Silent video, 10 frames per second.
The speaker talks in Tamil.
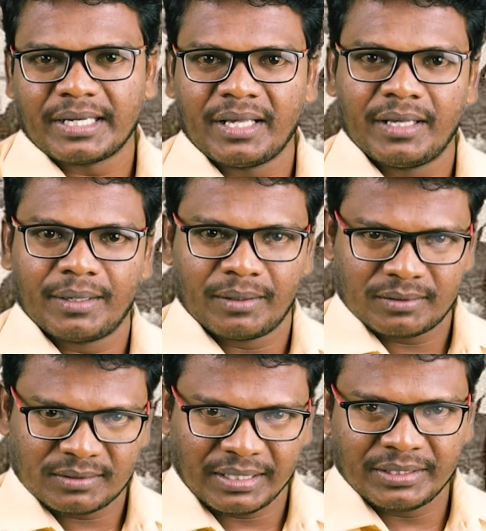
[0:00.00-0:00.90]
தன்னை
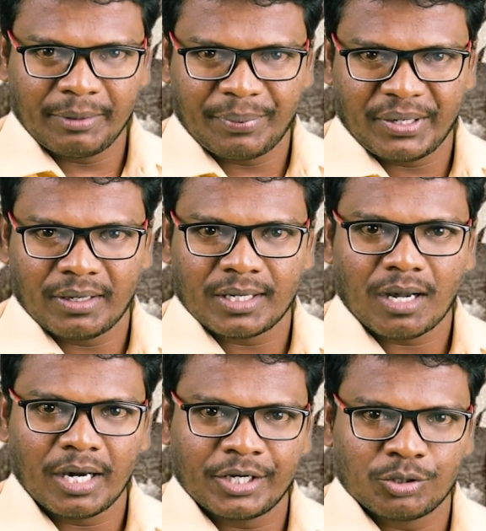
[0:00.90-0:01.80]
தந்தை பெரியார்
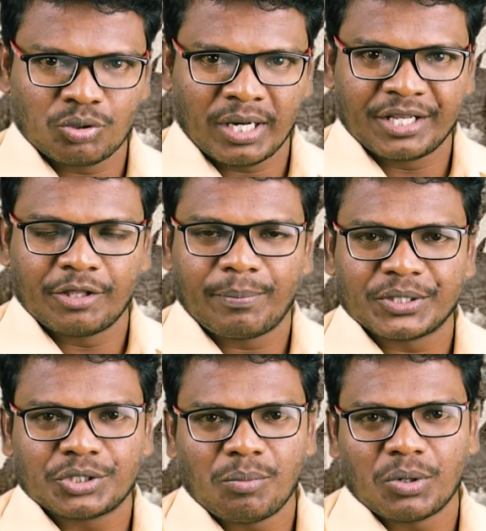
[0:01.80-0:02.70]
ஆயிரத்தி தொள்ளாயிரத்தி
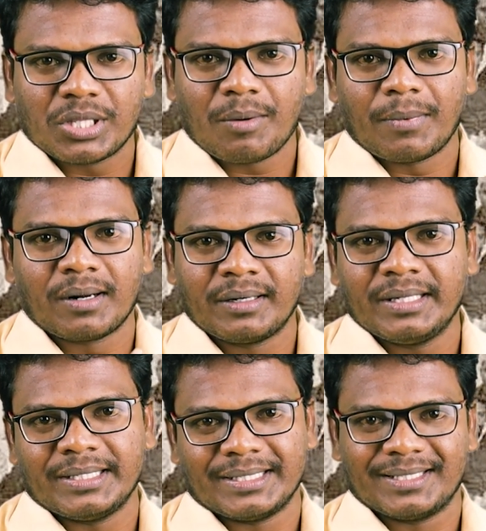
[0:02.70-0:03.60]
பத்தொம்போதாம்
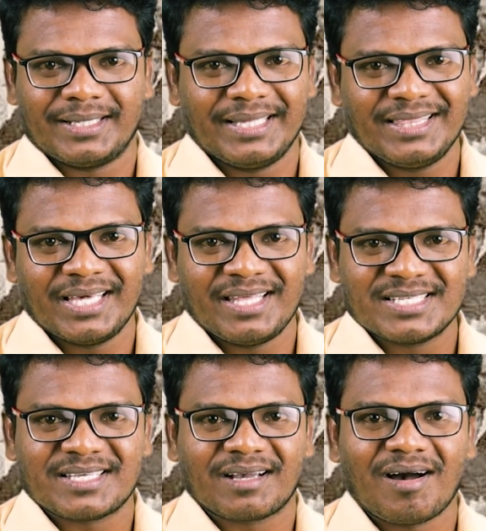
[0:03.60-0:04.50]
ஆண்டு இந்திய
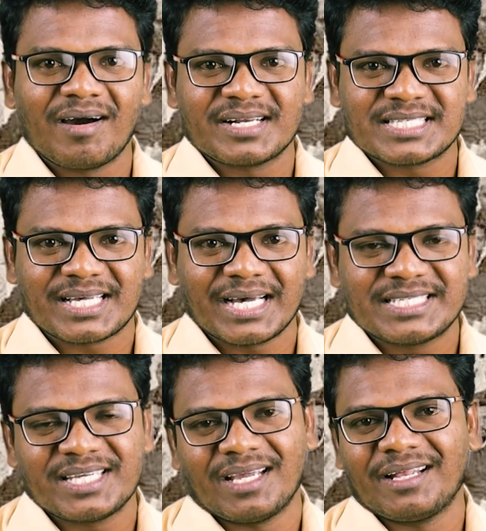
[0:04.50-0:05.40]
தேசிய காங்கிரஸ்
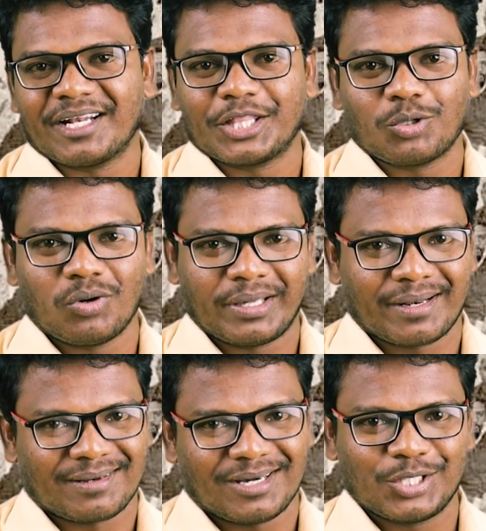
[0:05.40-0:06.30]
கட்சியில் இணைத்துக்
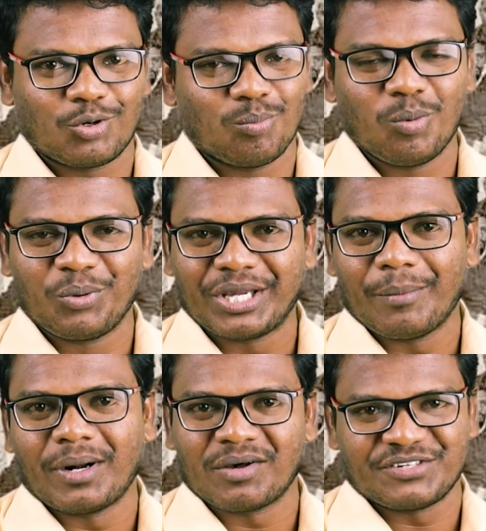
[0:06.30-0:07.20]
கொள்கிறார் அது ரொம்ப
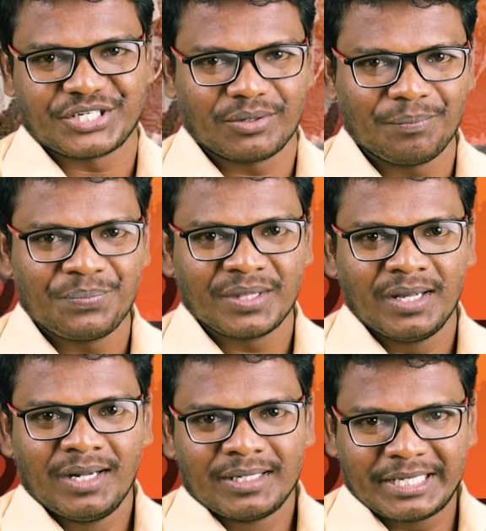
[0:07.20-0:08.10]
முக்கியமான விஷயம்
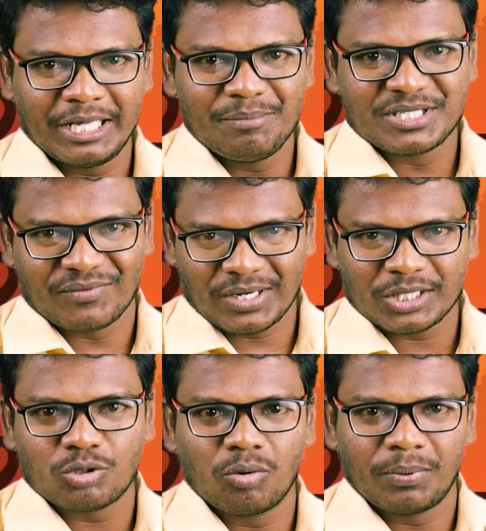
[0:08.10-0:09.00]
டிஎன்பிசி
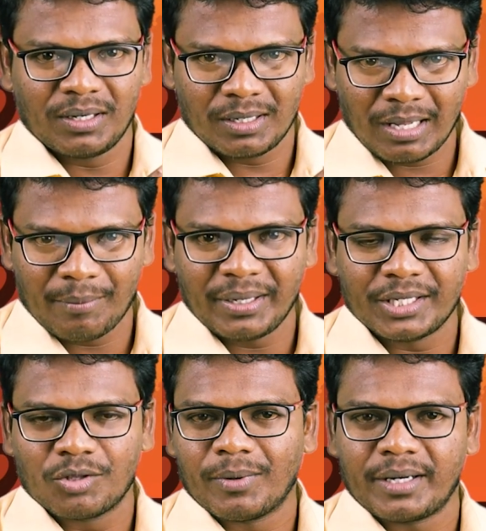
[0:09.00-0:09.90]
தொகுப்பு எல்லாமே
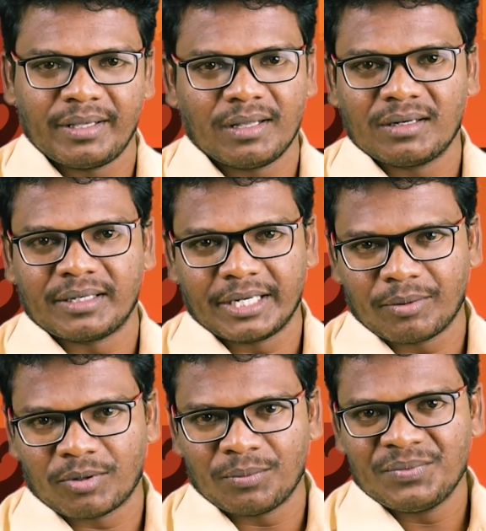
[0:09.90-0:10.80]
இது மாதிரி தான்
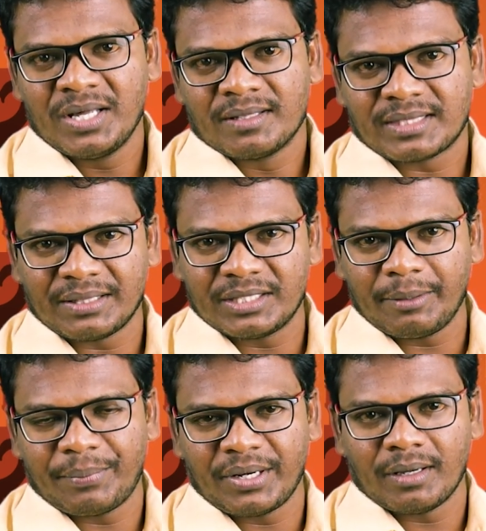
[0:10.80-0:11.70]
இடம்பெறும் தந்தை
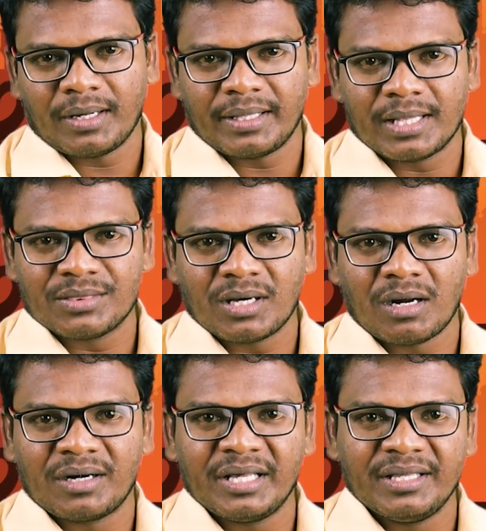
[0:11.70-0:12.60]
பெரியார் எந்த
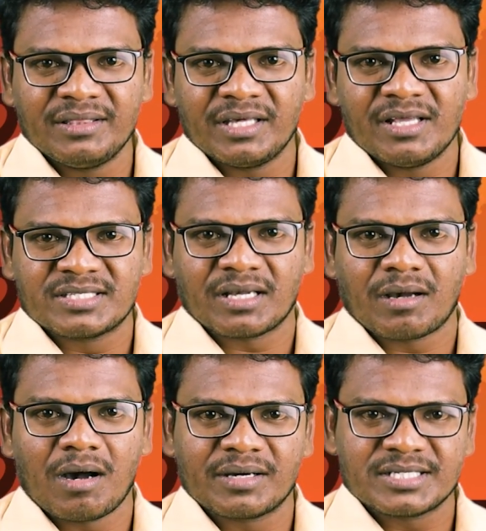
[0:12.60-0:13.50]
ஆண்டு இந்திய தேசிய
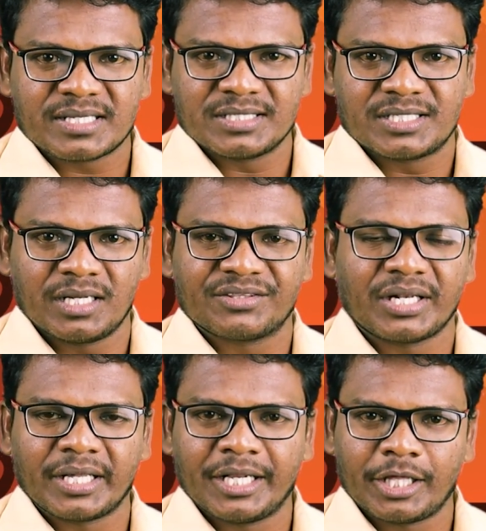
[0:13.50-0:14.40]
காங்கிரஸ் கட்சியில்
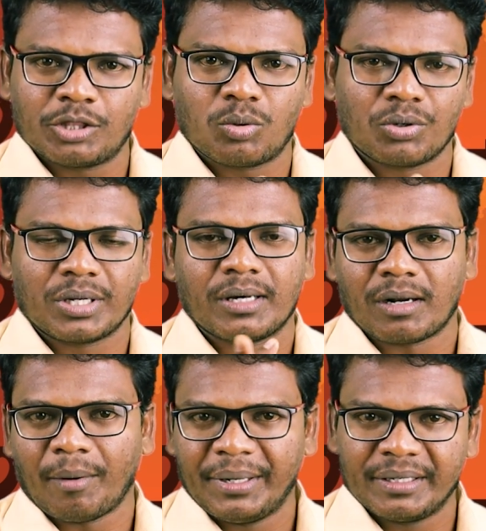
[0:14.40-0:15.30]
தன்னை இணைத்து
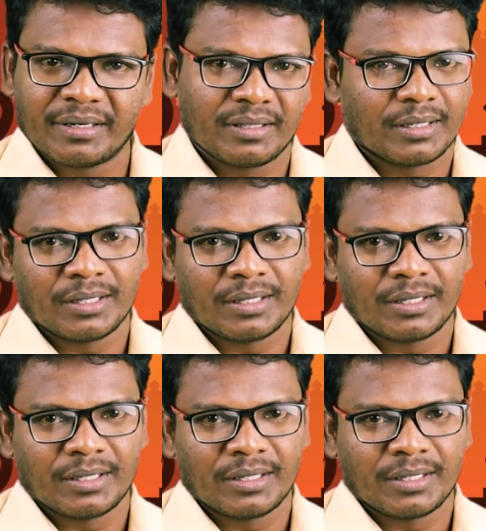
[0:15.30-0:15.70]
கொண்டார் அப்படிங்கிற